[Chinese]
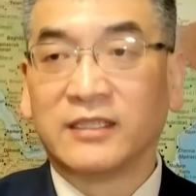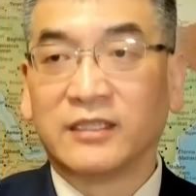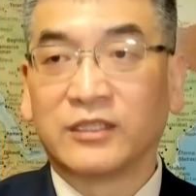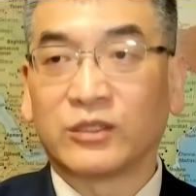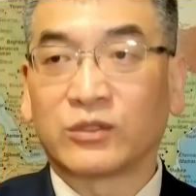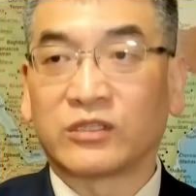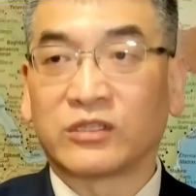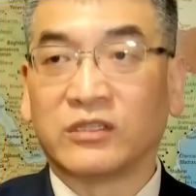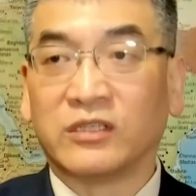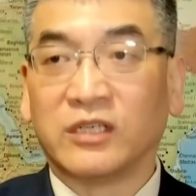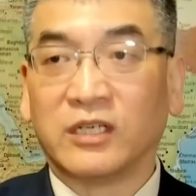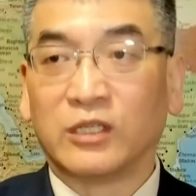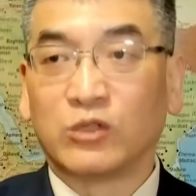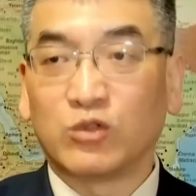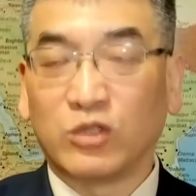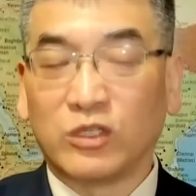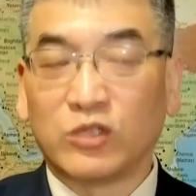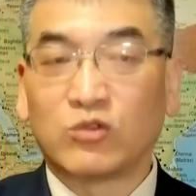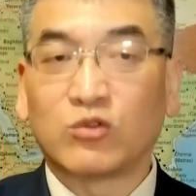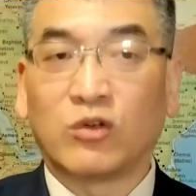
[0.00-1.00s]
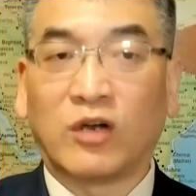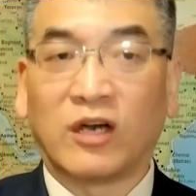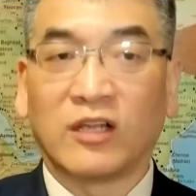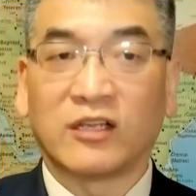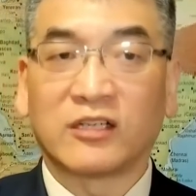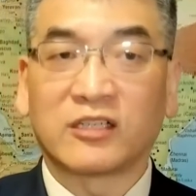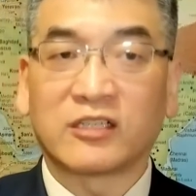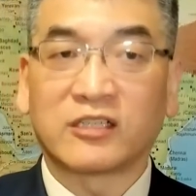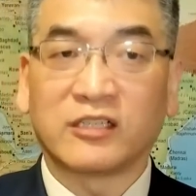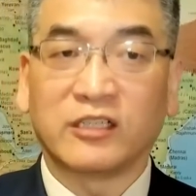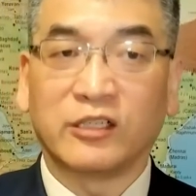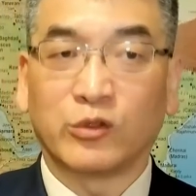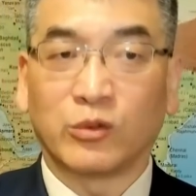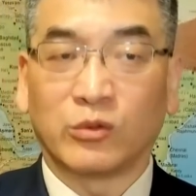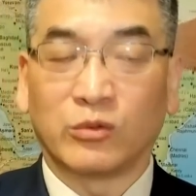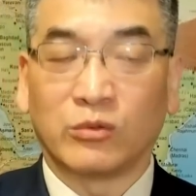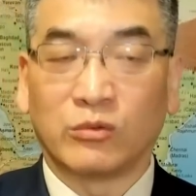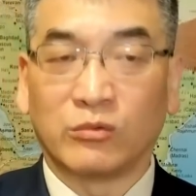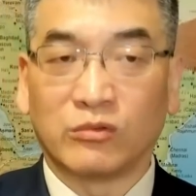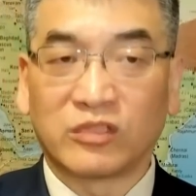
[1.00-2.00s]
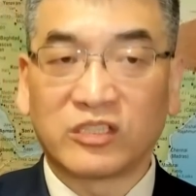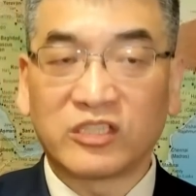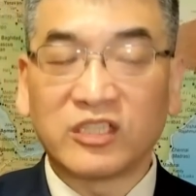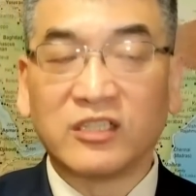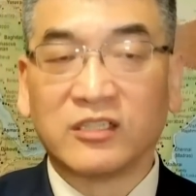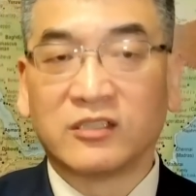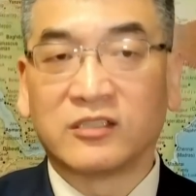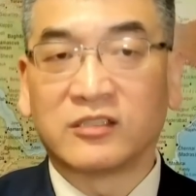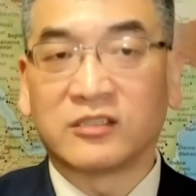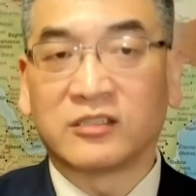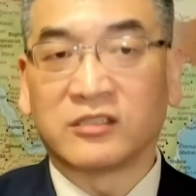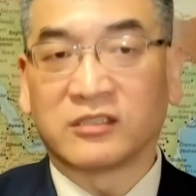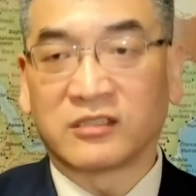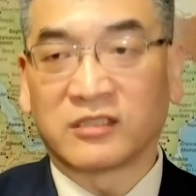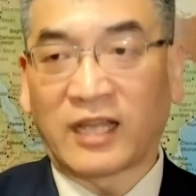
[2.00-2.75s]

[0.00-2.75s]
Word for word: 就是最重要的是一种政治